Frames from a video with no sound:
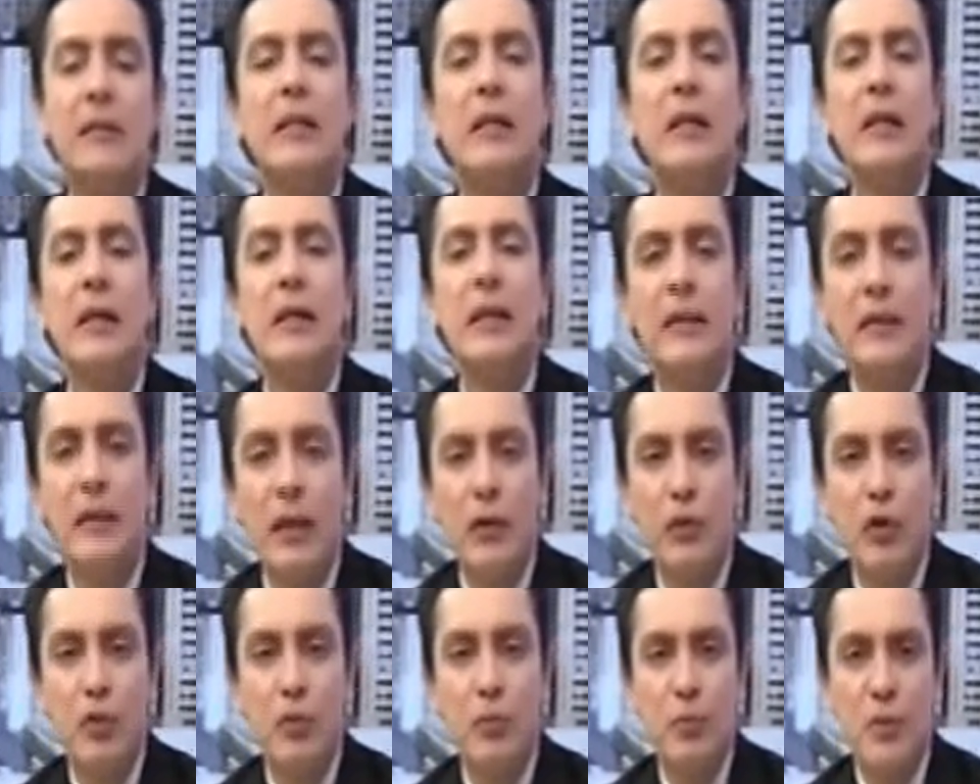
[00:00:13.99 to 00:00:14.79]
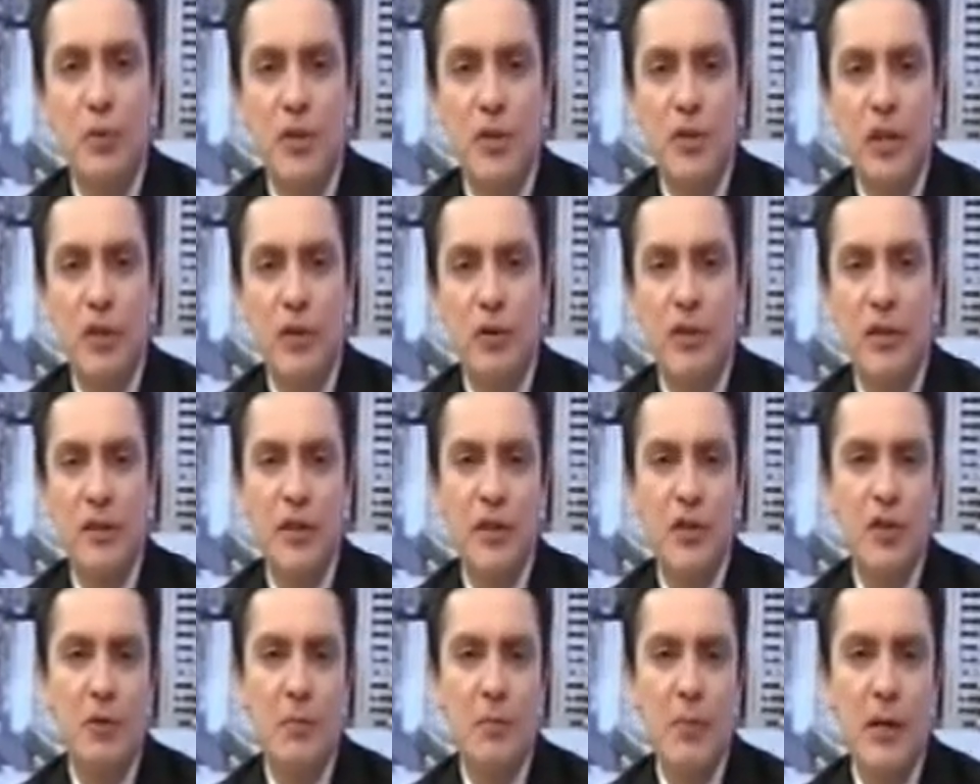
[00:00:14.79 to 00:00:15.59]
38% dos
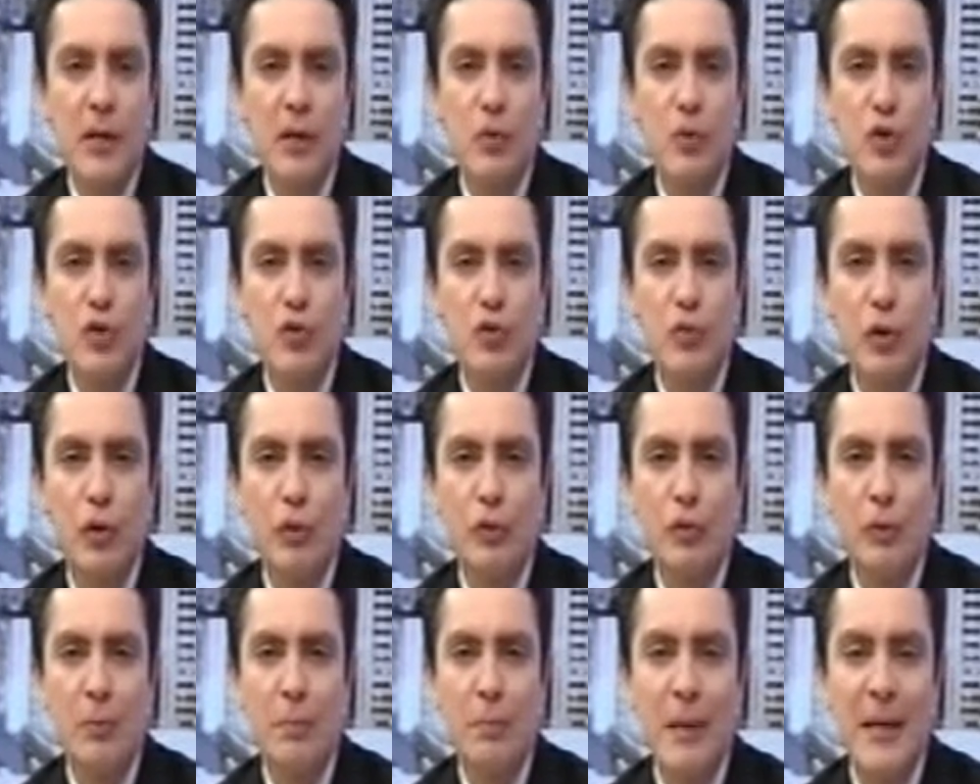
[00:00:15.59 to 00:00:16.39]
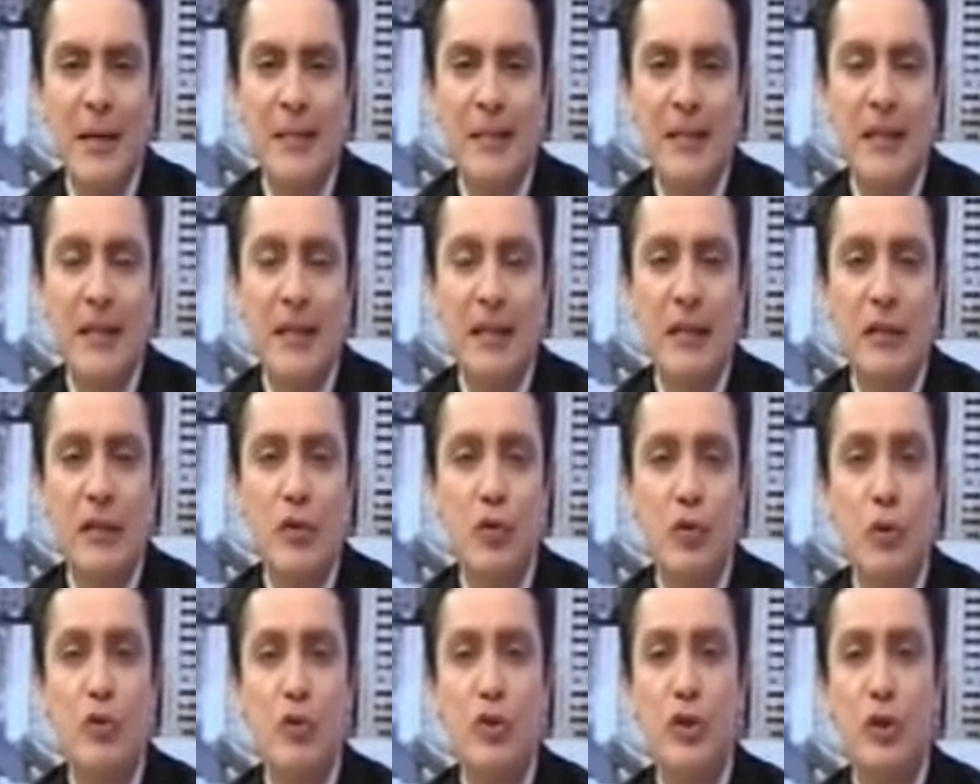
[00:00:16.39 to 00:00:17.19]
atendimentos foram de
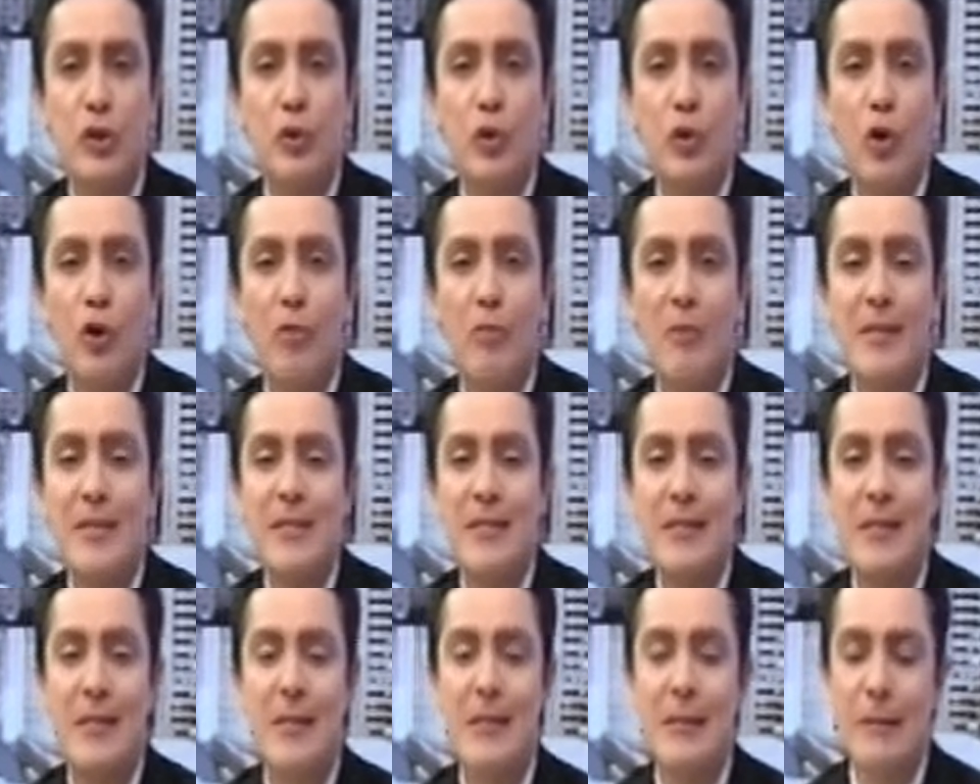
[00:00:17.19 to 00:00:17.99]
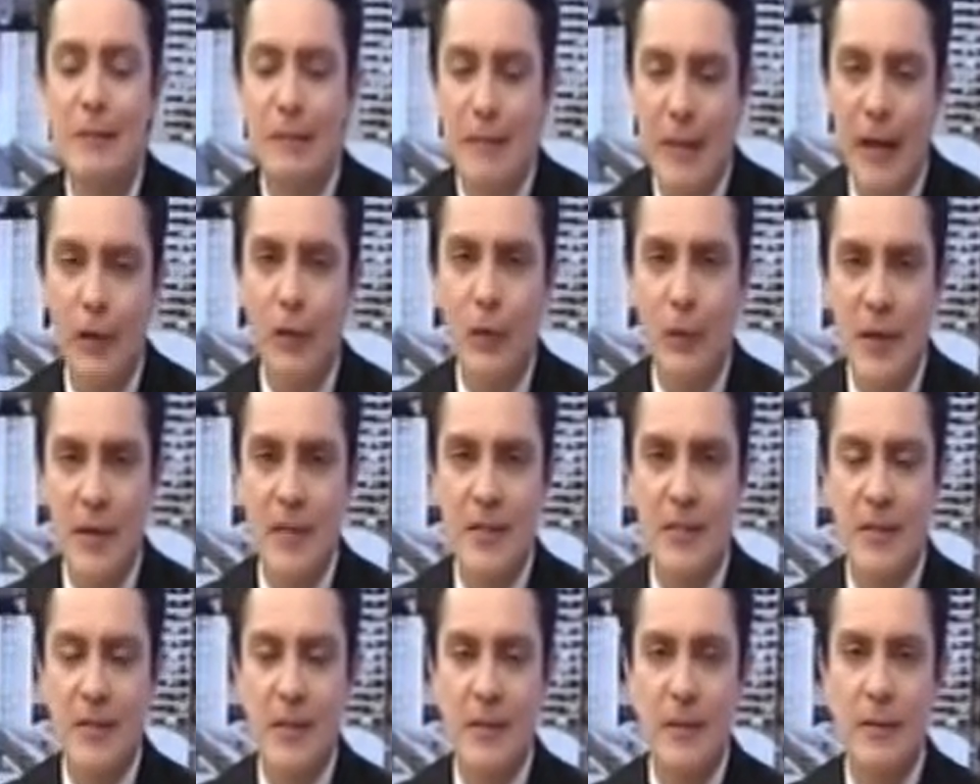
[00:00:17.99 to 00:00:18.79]
pacientes com sintomas da
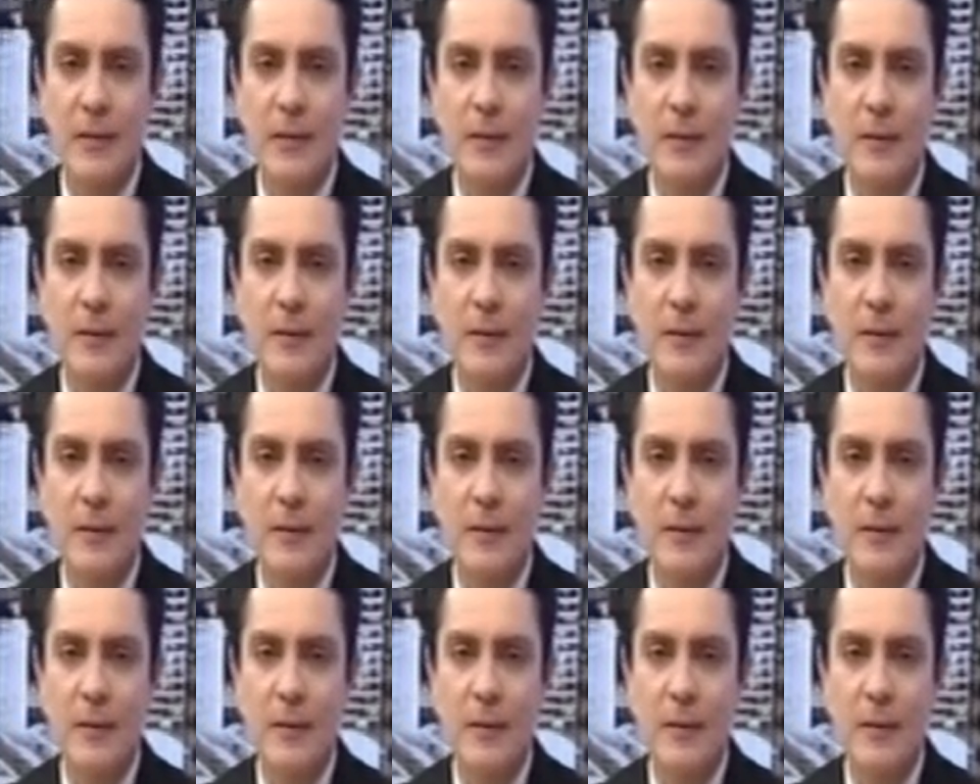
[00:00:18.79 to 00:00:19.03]
doença.